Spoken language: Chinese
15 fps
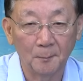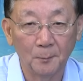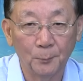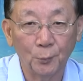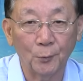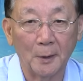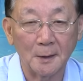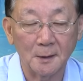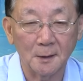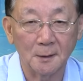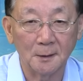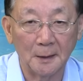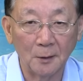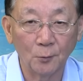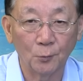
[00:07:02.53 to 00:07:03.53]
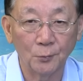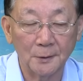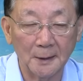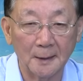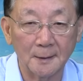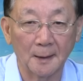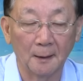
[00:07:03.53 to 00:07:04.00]
不管是人工
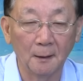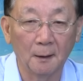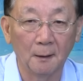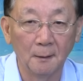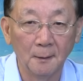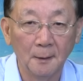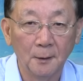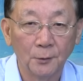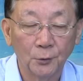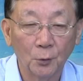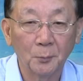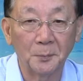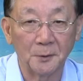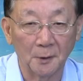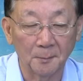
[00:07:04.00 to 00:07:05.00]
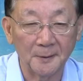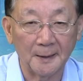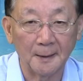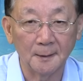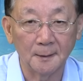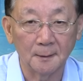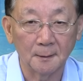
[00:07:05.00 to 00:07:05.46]
加料都比较
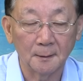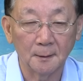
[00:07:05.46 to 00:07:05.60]
便宜，